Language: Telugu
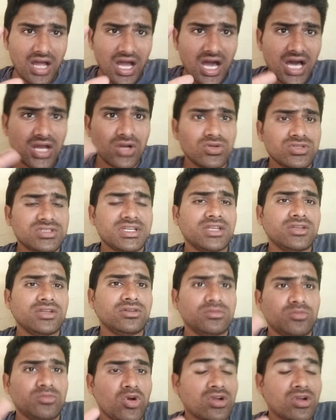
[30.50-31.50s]
ఆ రోజు నేను
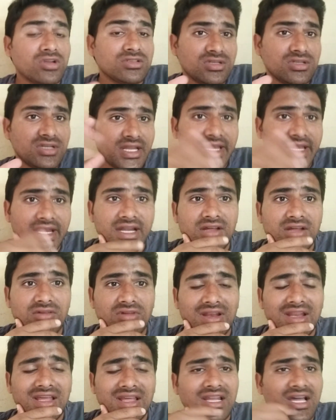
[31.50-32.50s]
మొక్కజొన్న వేయడం
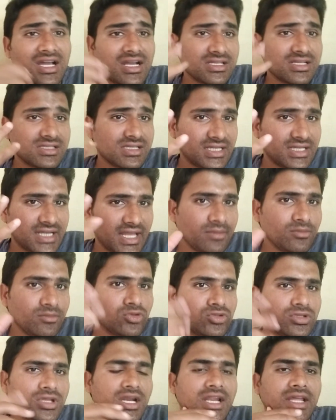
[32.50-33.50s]
వల్ల నాకు అసలు టైం
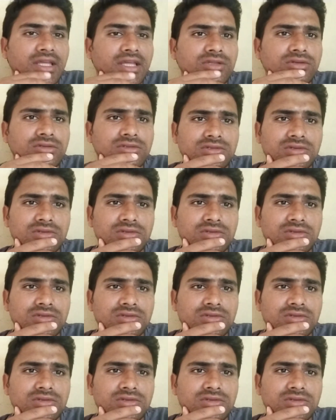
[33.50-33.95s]
కుదరలేదు